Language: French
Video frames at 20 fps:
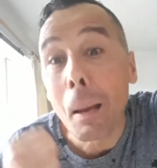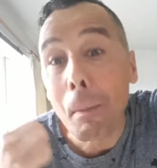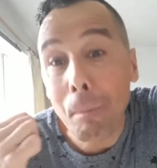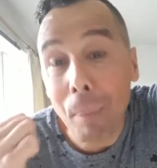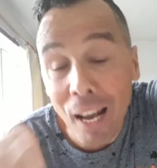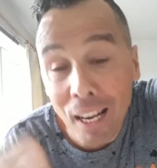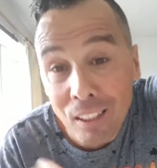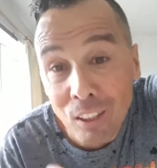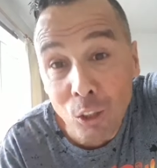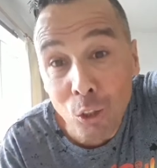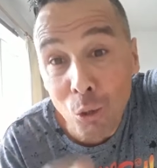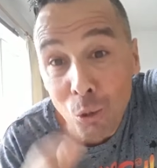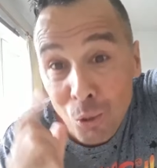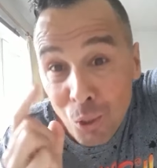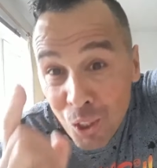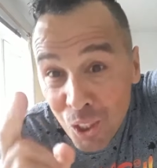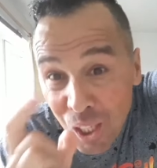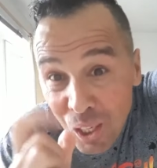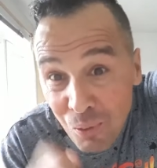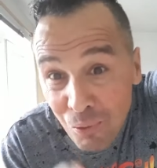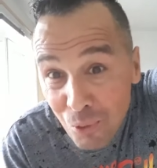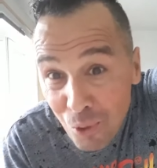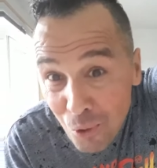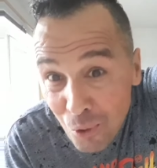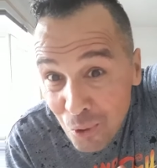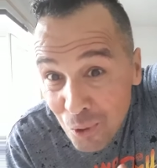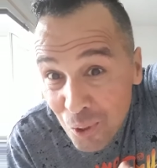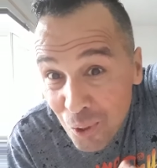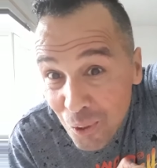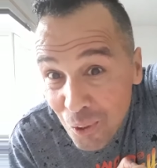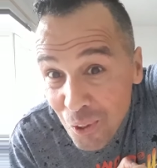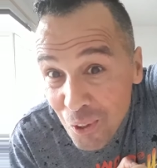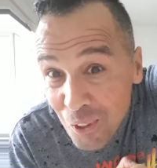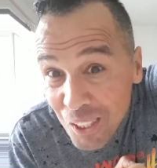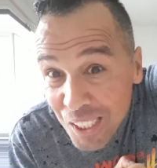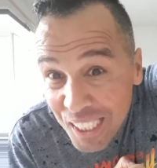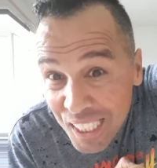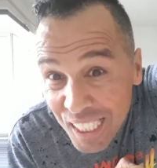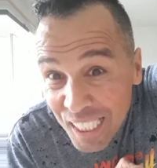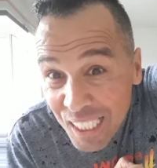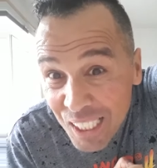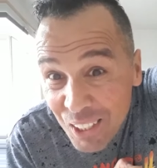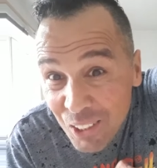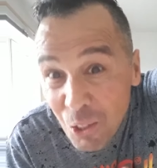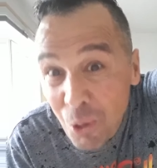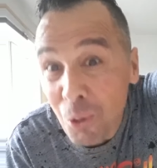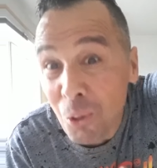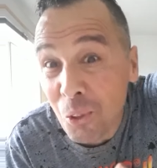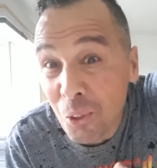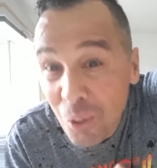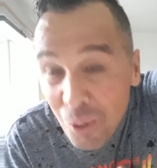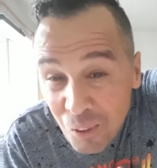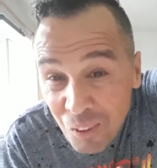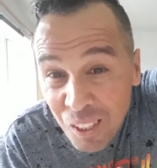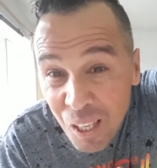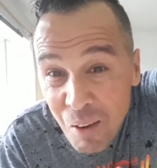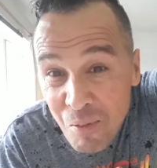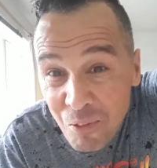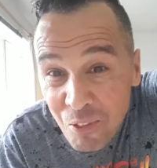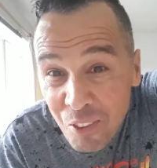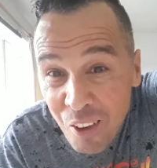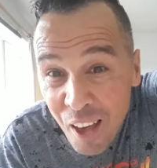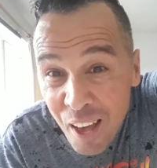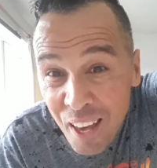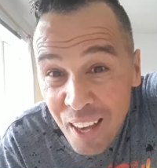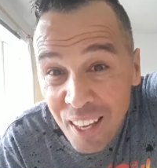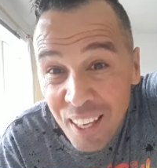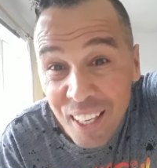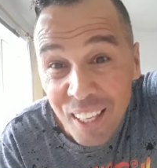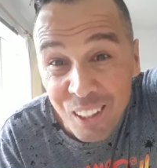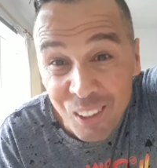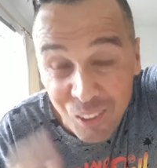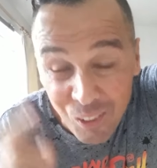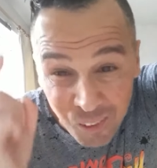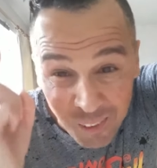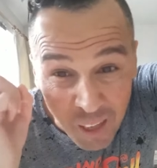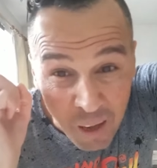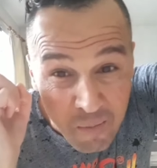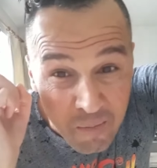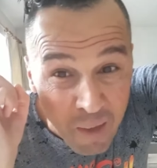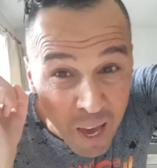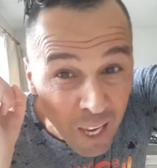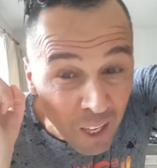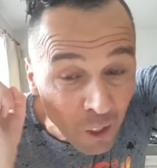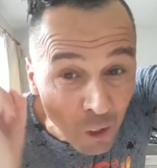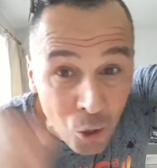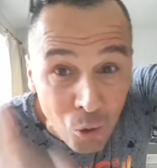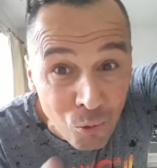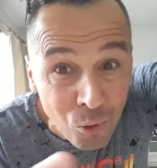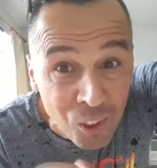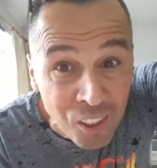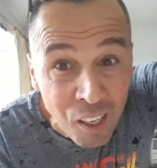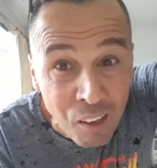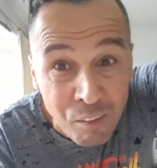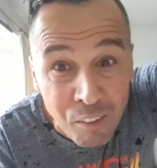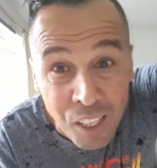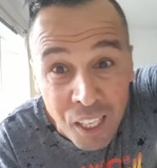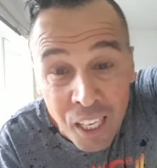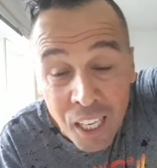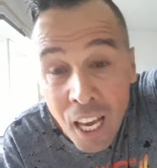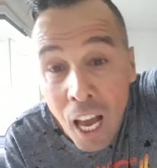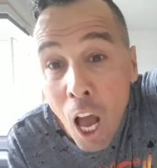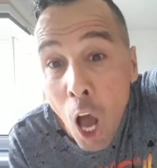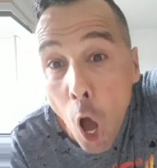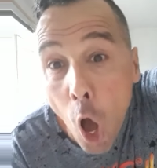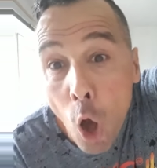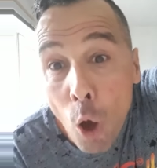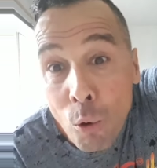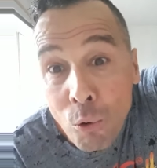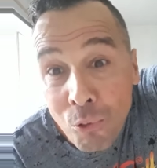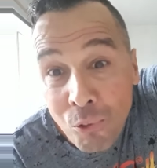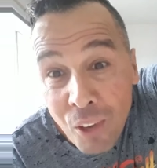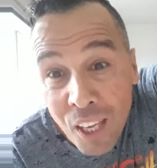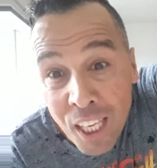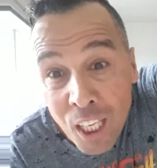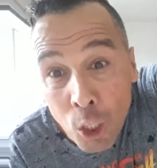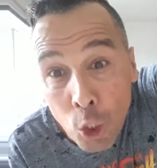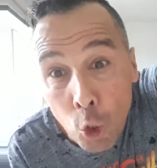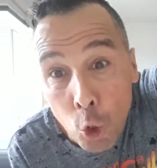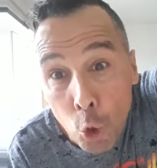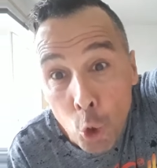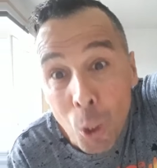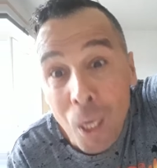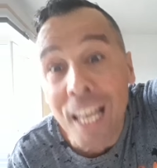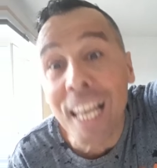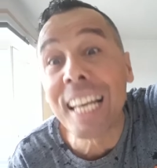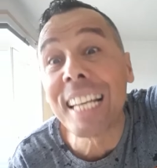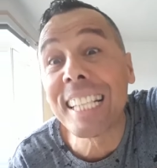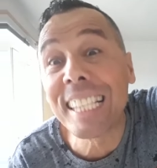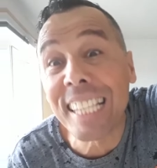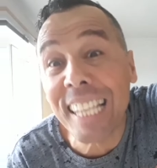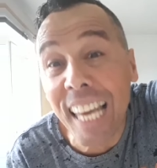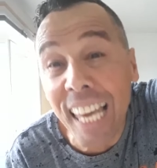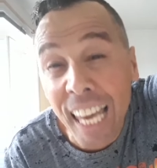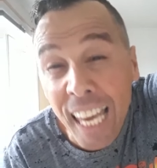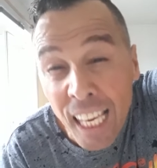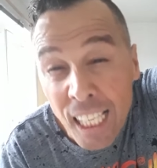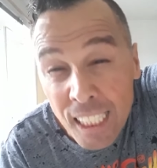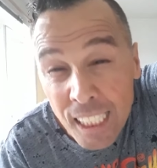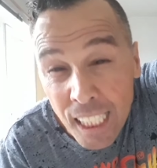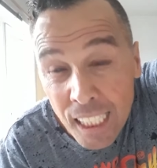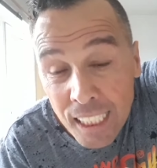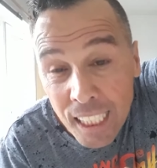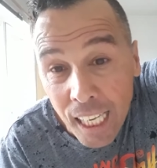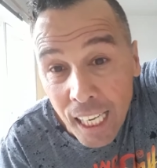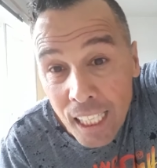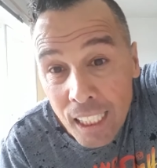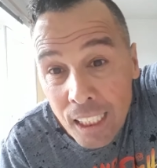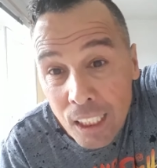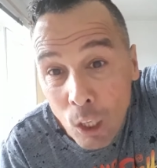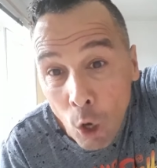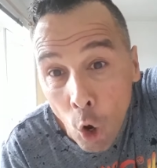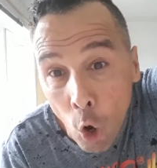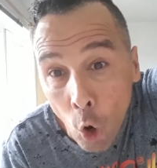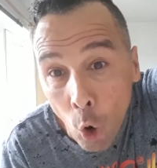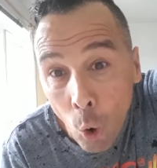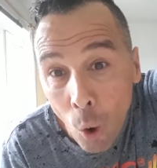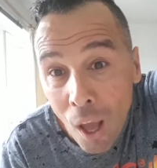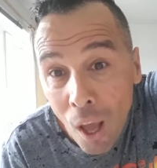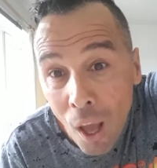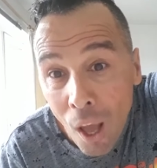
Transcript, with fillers: parce que j'ai vu sur le site deuxième, fait, deuxième main que vous aviez un véhicule très intéressant.